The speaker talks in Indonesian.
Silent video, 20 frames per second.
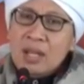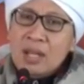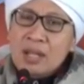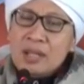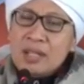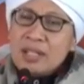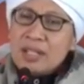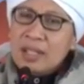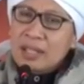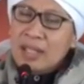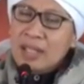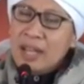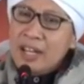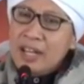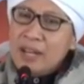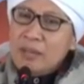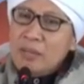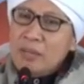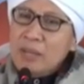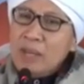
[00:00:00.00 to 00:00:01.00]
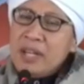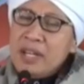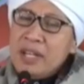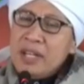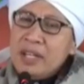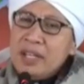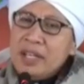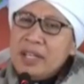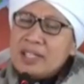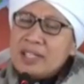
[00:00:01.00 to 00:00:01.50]
Di saat air mulai
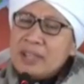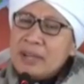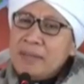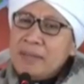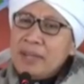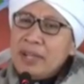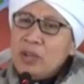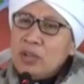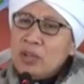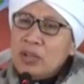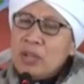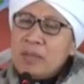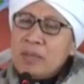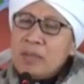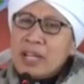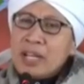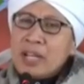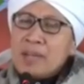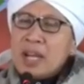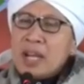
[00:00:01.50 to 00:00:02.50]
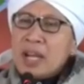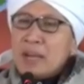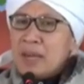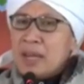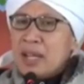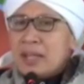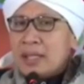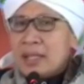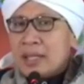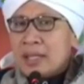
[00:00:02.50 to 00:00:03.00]
meninggi sampai lutut, mereka akan
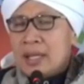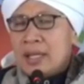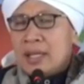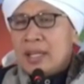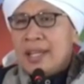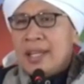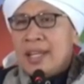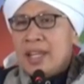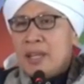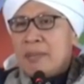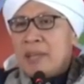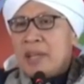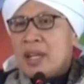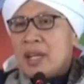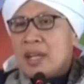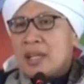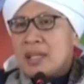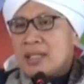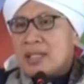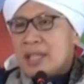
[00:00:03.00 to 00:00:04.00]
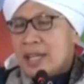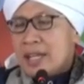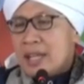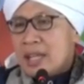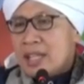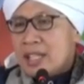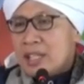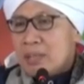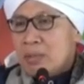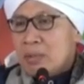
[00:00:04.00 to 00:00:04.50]
mengatakan, ini lebih deras dari
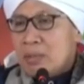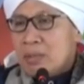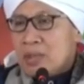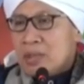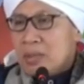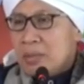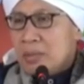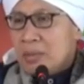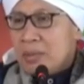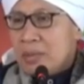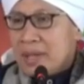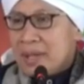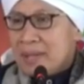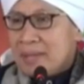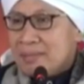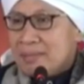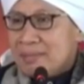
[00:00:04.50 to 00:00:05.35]
hari sebelum-sebelumnya.